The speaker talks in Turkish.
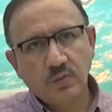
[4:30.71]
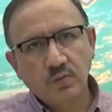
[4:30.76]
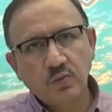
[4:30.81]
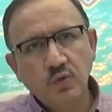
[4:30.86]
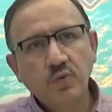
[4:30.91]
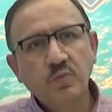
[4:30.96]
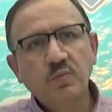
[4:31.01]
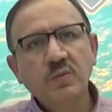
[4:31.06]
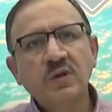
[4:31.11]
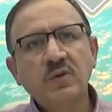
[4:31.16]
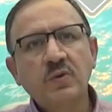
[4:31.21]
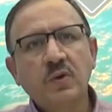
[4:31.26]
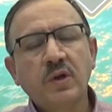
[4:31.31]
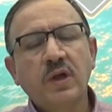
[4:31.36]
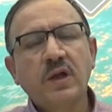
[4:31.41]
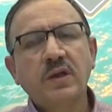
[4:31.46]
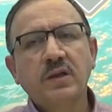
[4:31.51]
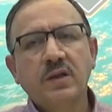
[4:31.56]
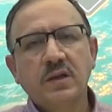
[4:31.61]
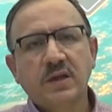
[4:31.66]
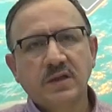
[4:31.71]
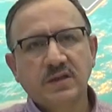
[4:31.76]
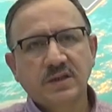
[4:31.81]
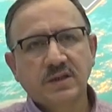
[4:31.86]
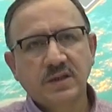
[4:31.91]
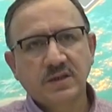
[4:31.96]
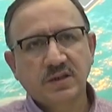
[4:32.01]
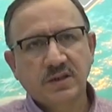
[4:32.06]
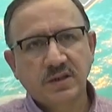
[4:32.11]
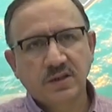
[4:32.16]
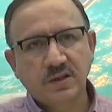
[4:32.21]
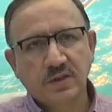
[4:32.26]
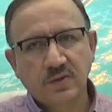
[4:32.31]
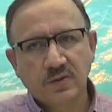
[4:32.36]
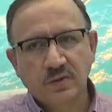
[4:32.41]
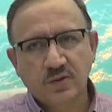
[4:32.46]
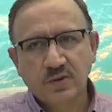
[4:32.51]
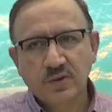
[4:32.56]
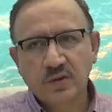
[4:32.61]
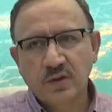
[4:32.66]
Mümin olanla
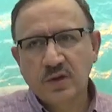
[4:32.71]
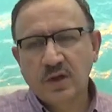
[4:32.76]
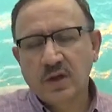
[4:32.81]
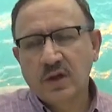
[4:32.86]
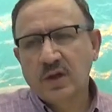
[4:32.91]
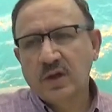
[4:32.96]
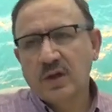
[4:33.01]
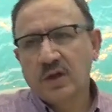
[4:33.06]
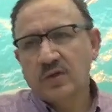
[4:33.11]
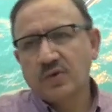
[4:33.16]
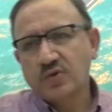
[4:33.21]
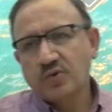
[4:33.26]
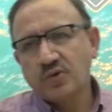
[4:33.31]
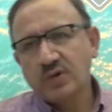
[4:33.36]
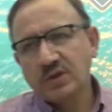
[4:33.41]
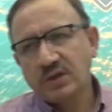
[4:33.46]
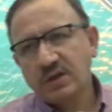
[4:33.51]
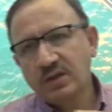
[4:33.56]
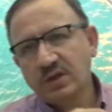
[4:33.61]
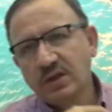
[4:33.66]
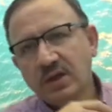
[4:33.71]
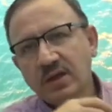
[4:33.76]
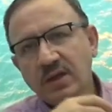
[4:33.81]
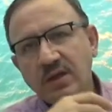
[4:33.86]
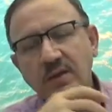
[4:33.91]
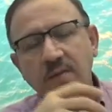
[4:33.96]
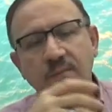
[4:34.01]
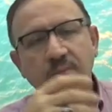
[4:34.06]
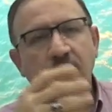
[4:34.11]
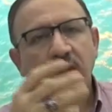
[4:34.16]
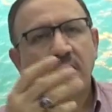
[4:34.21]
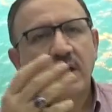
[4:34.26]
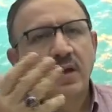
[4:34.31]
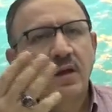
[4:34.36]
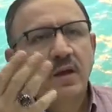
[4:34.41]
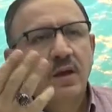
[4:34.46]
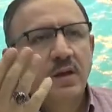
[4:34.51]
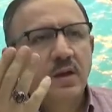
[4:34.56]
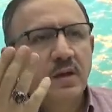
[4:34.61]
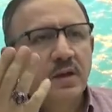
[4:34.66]
eşleştiriliyor. Çünkü niye?
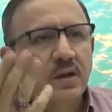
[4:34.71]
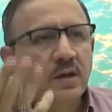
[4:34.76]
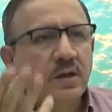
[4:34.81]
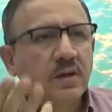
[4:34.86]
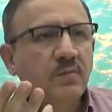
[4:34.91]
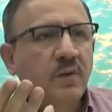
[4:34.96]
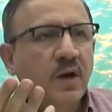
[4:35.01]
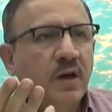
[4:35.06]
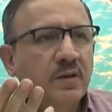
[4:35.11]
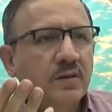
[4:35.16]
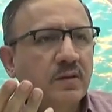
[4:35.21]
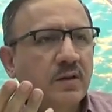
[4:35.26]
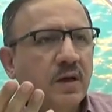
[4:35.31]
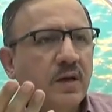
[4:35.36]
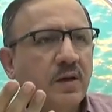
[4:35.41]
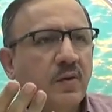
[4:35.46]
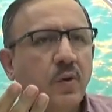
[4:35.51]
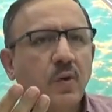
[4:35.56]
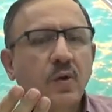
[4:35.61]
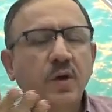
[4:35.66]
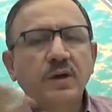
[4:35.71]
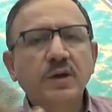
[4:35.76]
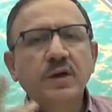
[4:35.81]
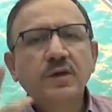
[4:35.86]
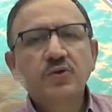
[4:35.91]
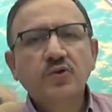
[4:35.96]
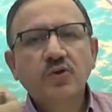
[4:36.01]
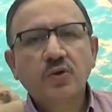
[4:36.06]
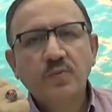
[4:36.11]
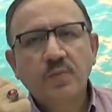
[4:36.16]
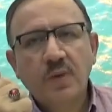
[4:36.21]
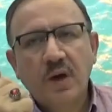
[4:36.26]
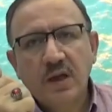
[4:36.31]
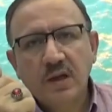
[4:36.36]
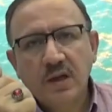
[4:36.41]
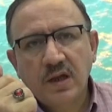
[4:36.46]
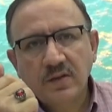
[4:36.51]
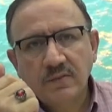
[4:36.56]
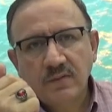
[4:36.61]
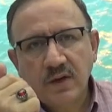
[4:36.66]
İmanda o kadar çok
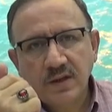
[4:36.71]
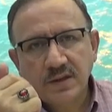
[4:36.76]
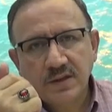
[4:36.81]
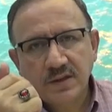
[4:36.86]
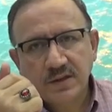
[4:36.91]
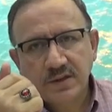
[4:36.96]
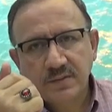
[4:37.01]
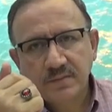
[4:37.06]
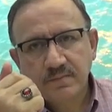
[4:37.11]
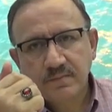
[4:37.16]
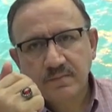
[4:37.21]
bağlar var ki.